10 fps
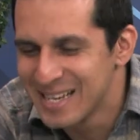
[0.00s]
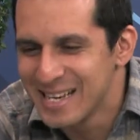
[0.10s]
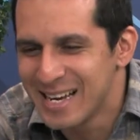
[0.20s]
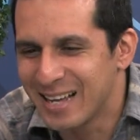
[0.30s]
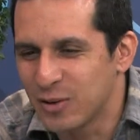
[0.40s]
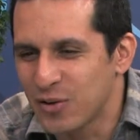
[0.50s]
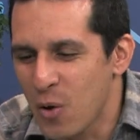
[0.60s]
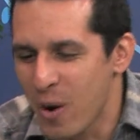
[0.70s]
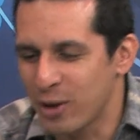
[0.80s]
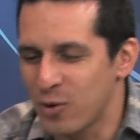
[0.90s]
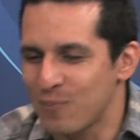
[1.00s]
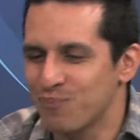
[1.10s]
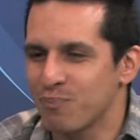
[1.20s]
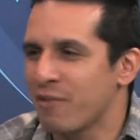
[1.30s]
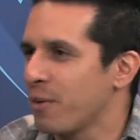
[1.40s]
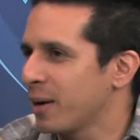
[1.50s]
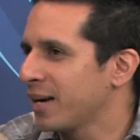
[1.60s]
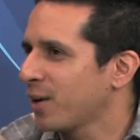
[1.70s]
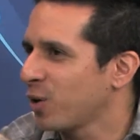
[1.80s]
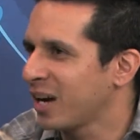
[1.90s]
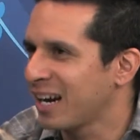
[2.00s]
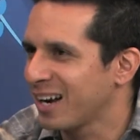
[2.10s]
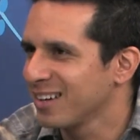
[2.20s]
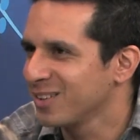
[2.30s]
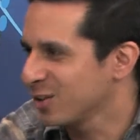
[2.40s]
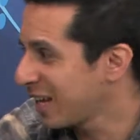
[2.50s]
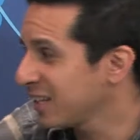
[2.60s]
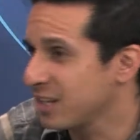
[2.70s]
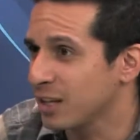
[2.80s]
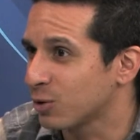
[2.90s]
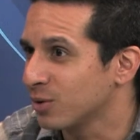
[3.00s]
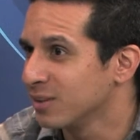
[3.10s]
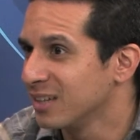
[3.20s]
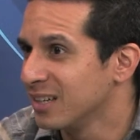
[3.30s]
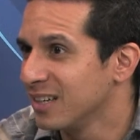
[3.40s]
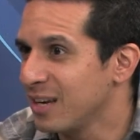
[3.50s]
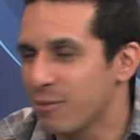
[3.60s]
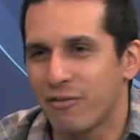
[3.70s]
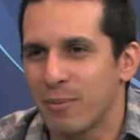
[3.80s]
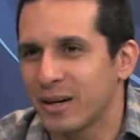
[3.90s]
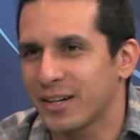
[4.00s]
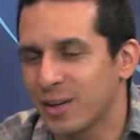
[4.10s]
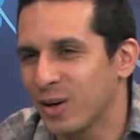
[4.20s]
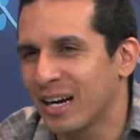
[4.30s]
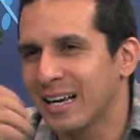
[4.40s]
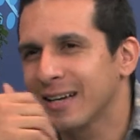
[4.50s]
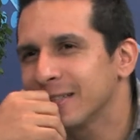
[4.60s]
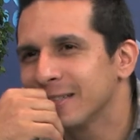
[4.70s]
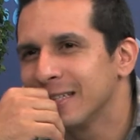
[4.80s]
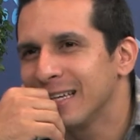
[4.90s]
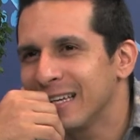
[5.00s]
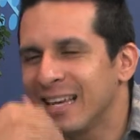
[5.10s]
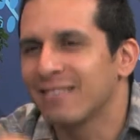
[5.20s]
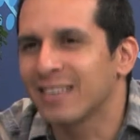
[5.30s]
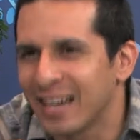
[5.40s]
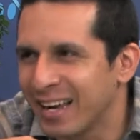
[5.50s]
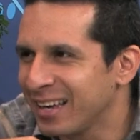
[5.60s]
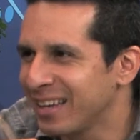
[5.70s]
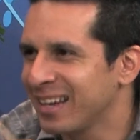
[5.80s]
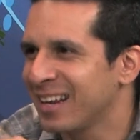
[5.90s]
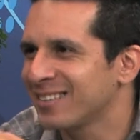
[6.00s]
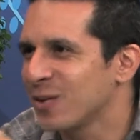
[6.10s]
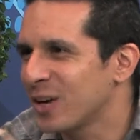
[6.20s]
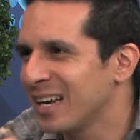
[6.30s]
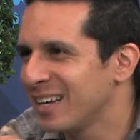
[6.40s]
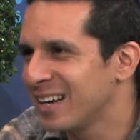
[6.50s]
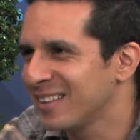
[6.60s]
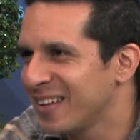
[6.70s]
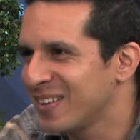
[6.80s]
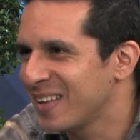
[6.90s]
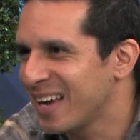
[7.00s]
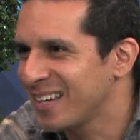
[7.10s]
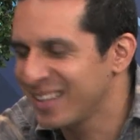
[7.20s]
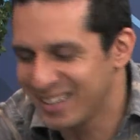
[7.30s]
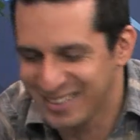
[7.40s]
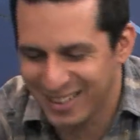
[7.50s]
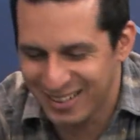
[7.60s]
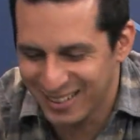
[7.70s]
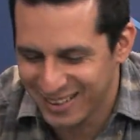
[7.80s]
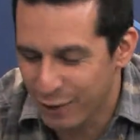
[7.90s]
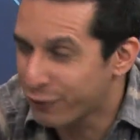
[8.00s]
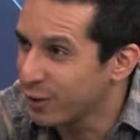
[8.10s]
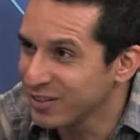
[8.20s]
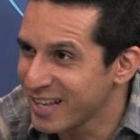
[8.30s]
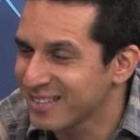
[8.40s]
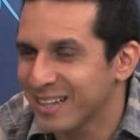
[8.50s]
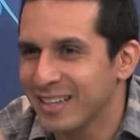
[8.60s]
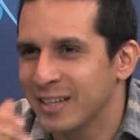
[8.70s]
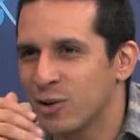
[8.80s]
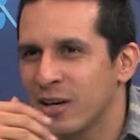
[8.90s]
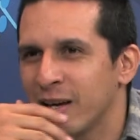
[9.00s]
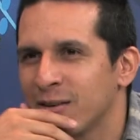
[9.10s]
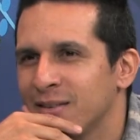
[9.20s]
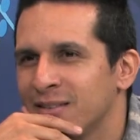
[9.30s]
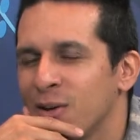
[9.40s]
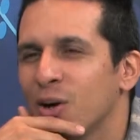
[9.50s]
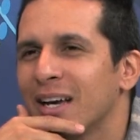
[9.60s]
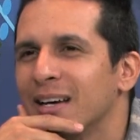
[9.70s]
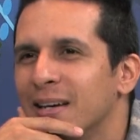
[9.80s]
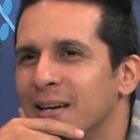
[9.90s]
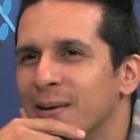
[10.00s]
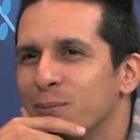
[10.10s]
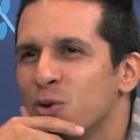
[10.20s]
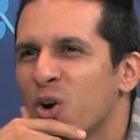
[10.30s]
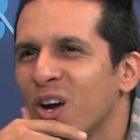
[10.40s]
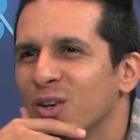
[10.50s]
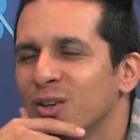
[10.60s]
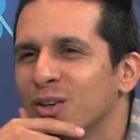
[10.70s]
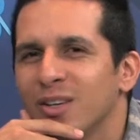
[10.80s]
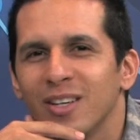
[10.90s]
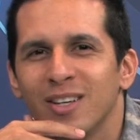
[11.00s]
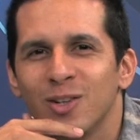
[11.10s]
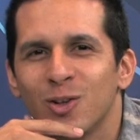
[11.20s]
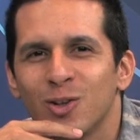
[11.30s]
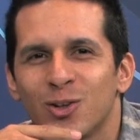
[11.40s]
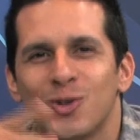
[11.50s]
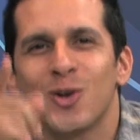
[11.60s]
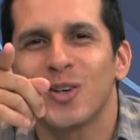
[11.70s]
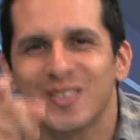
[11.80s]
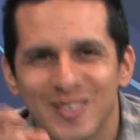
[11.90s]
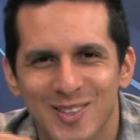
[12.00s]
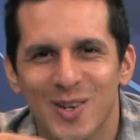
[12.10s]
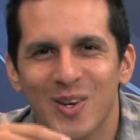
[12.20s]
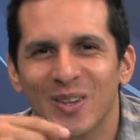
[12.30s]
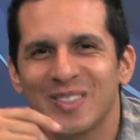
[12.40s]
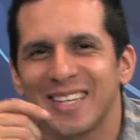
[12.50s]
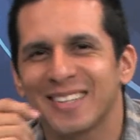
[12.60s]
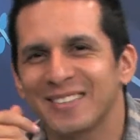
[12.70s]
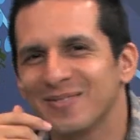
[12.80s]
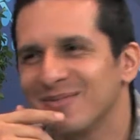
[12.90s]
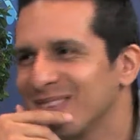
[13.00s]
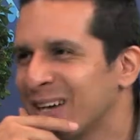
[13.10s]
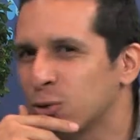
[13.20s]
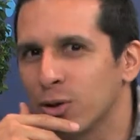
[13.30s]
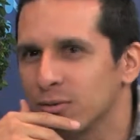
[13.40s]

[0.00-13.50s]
Entonces, bueno, me fui para Radio Caracas. Yo estaba niñito. Y me fui para Radio Caracas y entré. Y la señora de, ahí del, front desk, y yo le dije, señora, yo quiero, yo, yo quiero ser actor.